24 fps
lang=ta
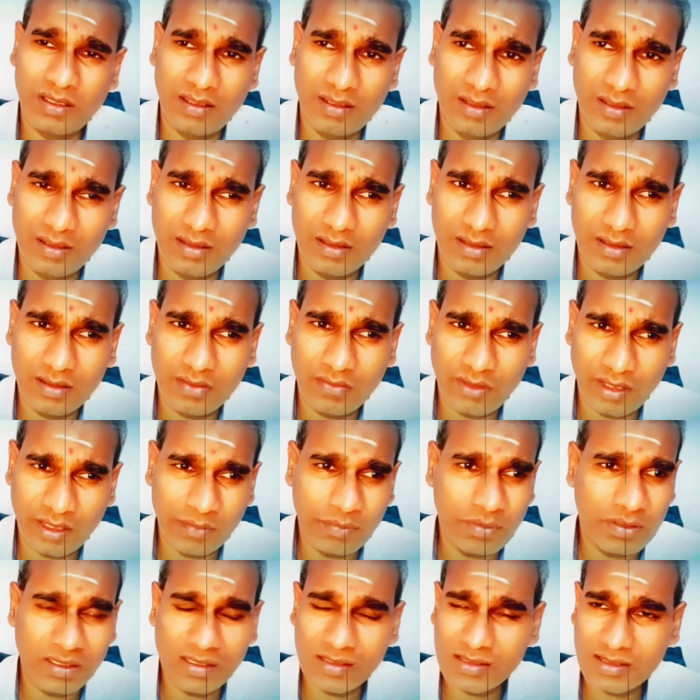அவனுடைய
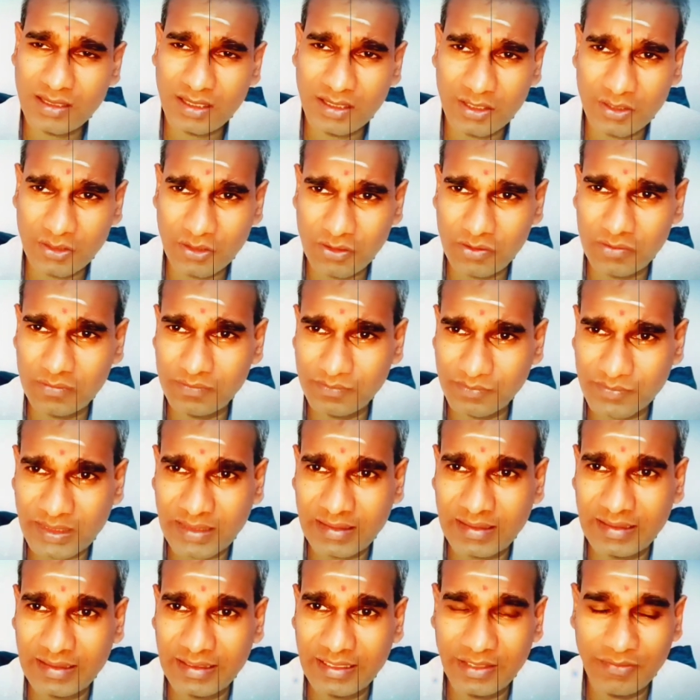வயிற்றுக்குள்
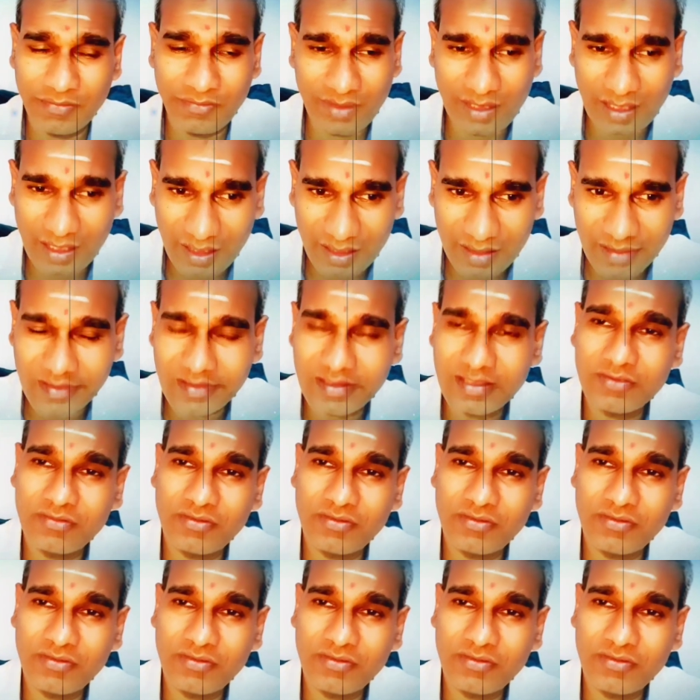போன கத்தியை